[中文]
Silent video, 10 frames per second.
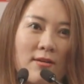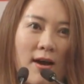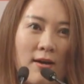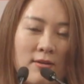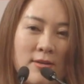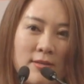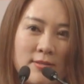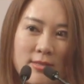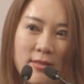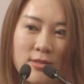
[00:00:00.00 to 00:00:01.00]
好，
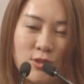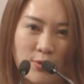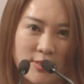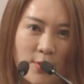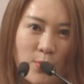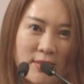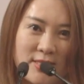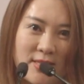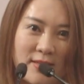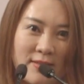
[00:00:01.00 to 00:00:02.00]
进而走向国
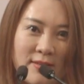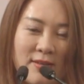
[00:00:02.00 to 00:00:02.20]
际。